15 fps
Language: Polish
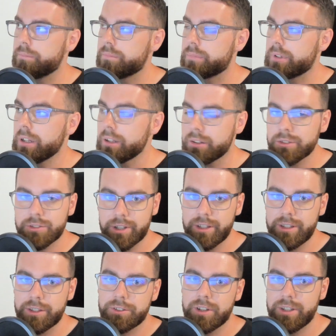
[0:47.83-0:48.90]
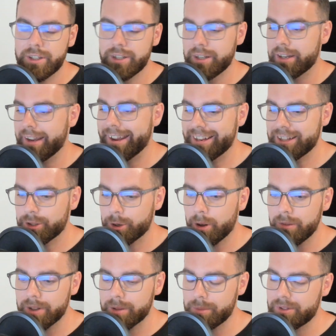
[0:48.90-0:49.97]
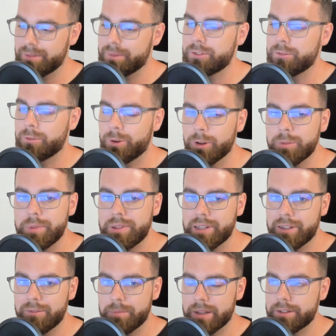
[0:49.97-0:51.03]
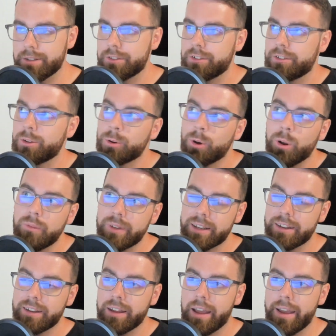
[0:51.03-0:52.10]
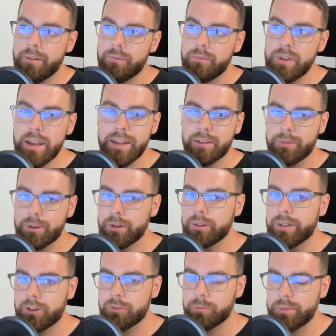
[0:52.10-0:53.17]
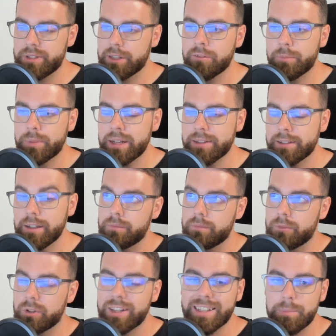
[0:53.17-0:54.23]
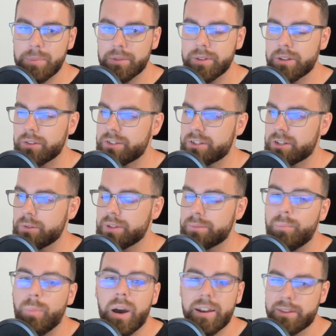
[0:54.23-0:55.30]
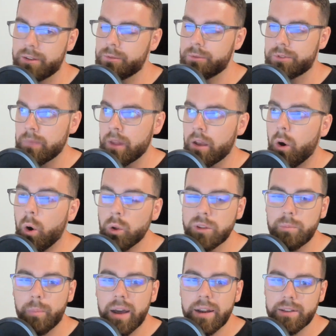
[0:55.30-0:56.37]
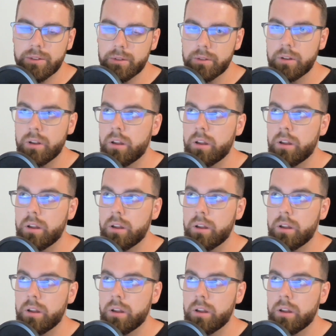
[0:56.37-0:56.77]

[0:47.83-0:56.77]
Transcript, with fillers: Tylko, że jeżeli e, ktokolwiek by zobaczył kod pisany w pracy, czy ktokolwiek wie, jak wygląda kod pisany w pracy, to tak naprawdę rozstrzał jest bardzo duży. Od bardzo